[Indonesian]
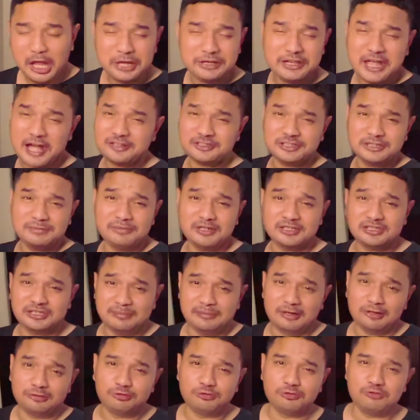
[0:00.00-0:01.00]
yang
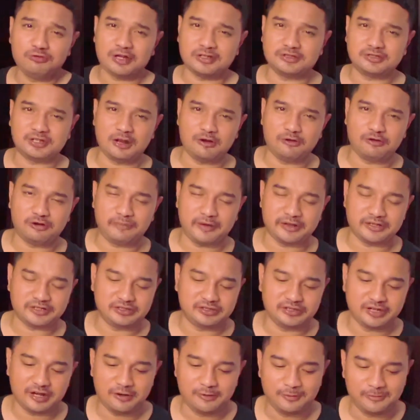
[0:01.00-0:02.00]
simpel-simpel dulu aja lur
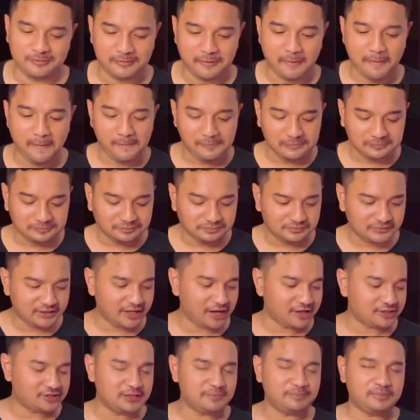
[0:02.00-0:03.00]
pastinya lur
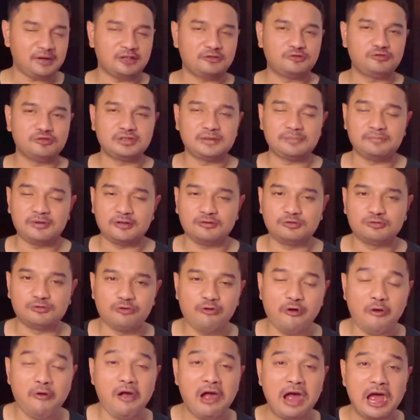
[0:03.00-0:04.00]
yang simpel-simpel
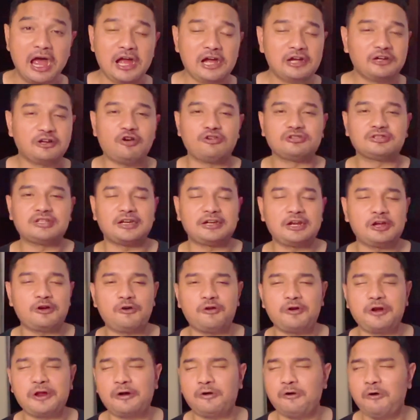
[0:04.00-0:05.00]
dulu nggak usah
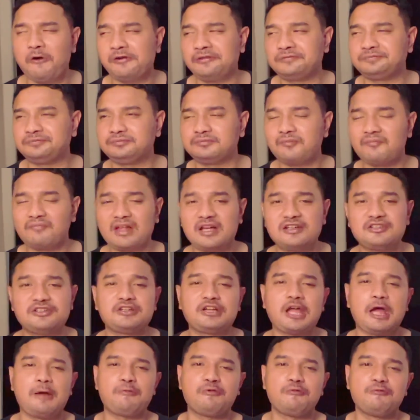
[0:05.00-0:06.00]
neko-neko sing
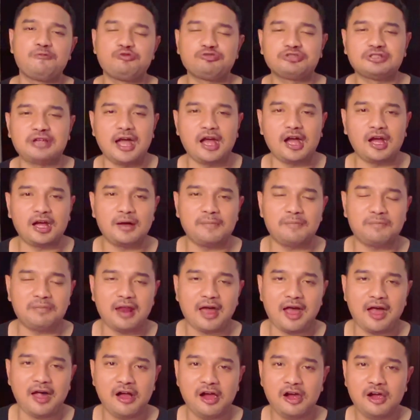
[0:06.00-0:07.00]
kayak bumbu cangkep
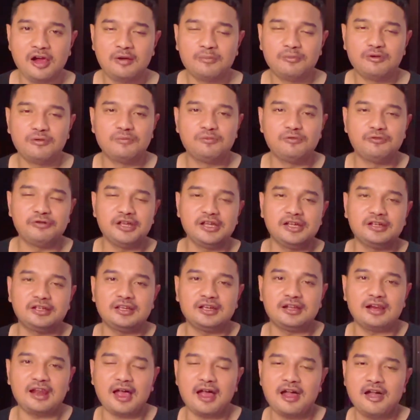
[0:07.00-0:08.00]
lah bumbu
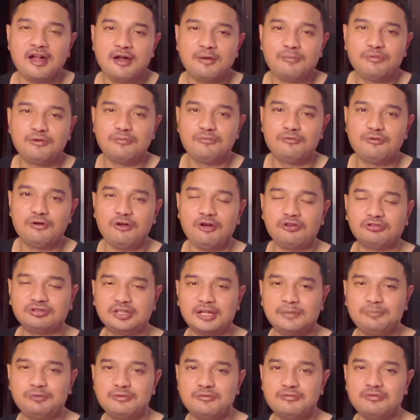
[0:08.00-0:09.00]
iki lah bumbu
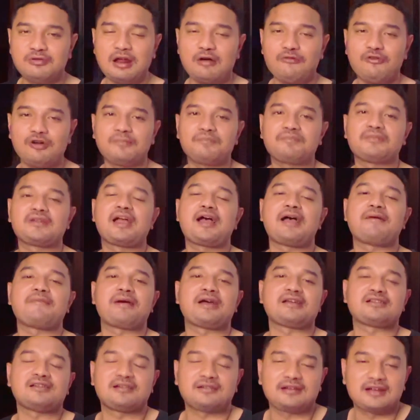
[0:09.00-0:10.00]
lote bumbu rawon gak,
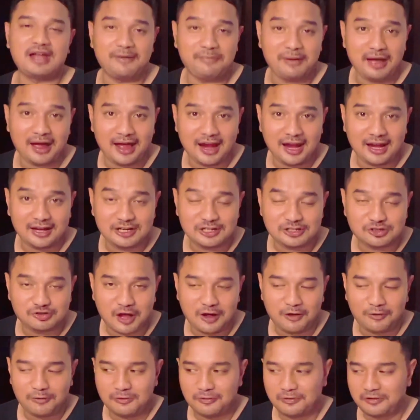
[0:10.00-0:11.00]
gak bakalan iso
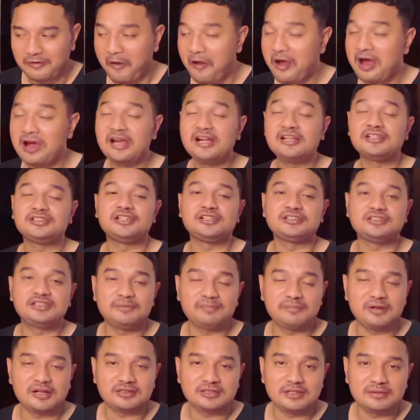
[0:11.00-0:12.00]
aku lur sing
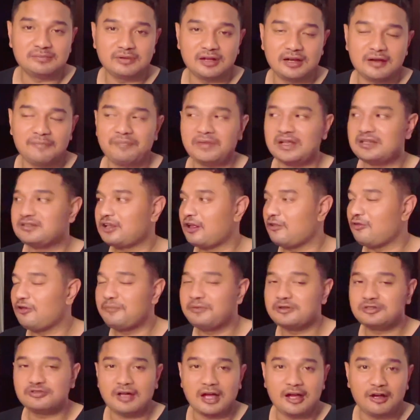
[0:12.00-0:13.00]
simpel-simpel insya Allah
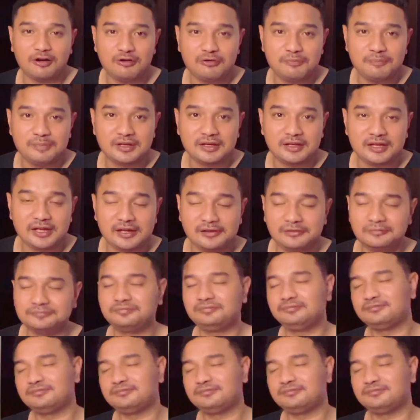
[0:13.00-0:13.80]
besok aku bikin